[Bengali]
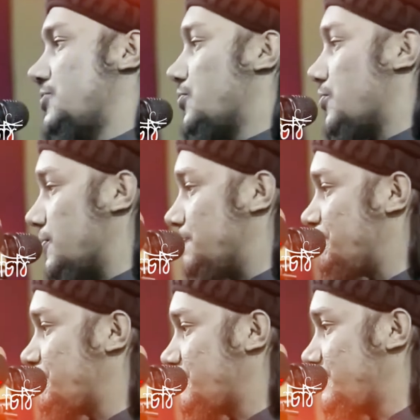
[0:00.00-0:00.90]
সাহায্য করো
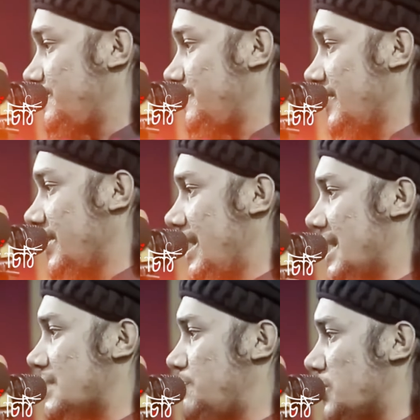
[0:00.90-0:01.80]

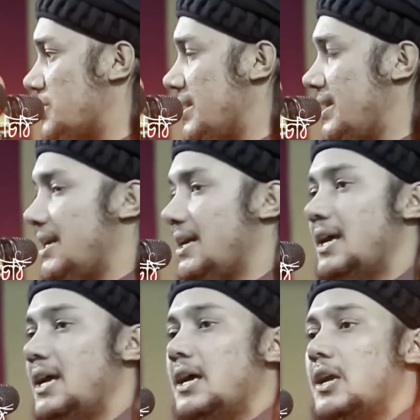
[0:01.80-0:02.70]
একটা পর্যায়ে গিয়ে
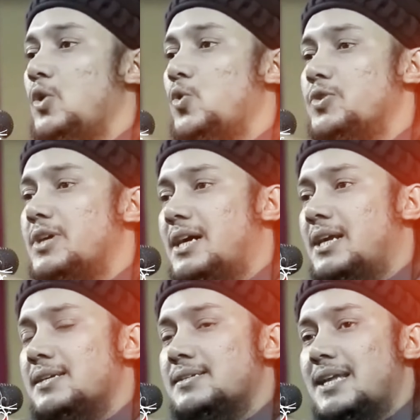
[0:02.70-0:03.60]
লুত
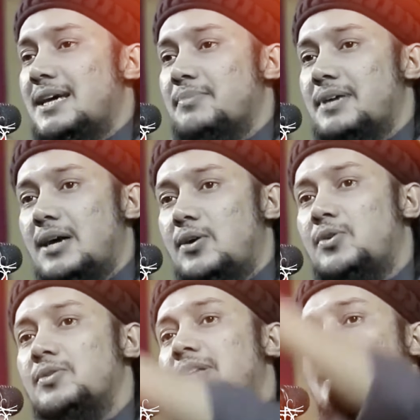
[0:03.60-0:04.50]
আলী সালামকেও
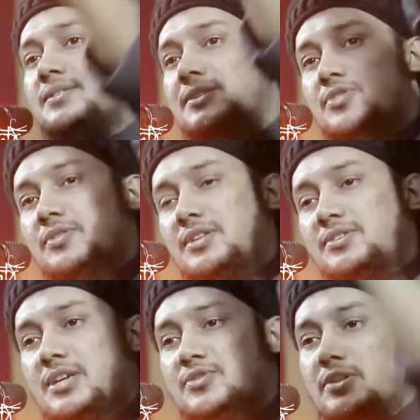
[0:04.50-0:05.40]
তার স্ত্রী সন্তান
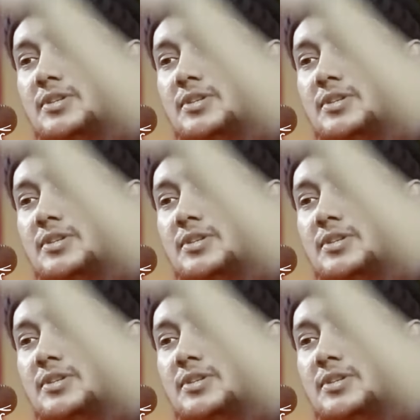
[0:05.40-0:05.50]
ছেড়ে